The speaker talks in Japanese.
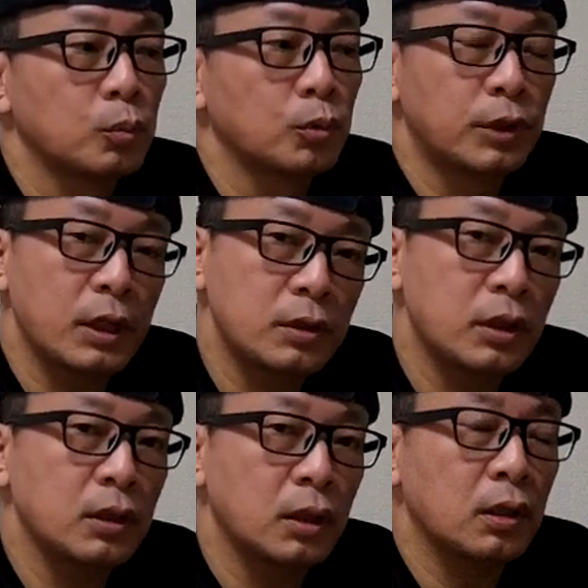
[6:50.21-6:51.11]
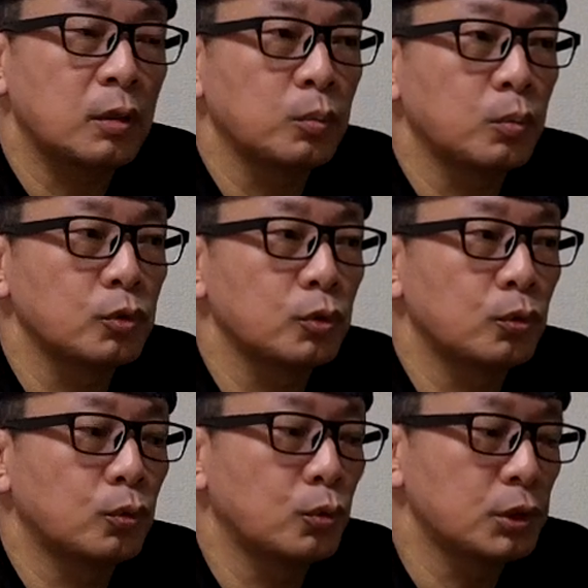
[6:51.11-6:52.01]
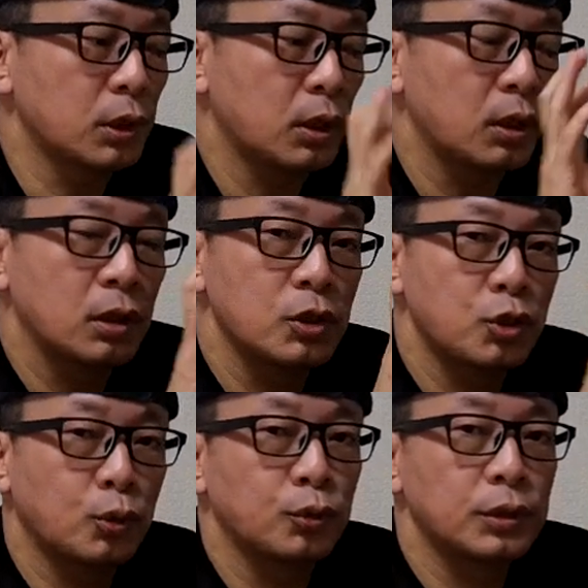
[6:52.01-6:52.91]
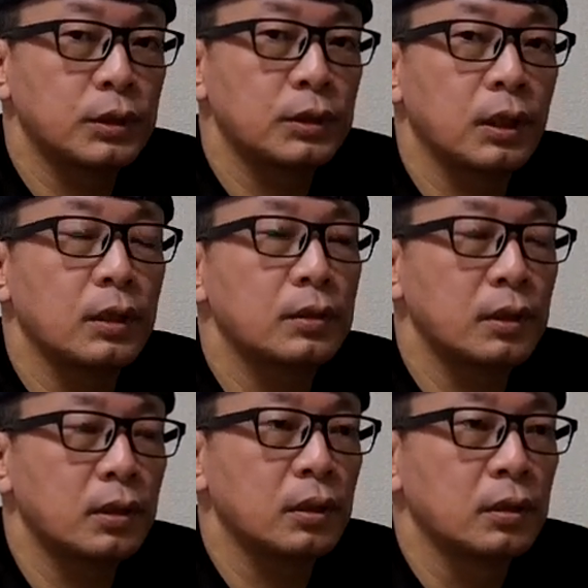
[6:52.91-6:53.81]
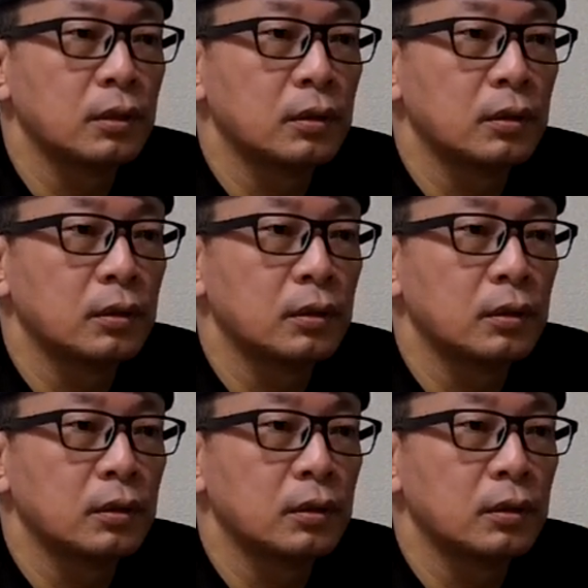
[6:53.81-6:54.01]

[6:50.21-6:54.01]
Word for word: もう大体がその大阪に仕事に行ったって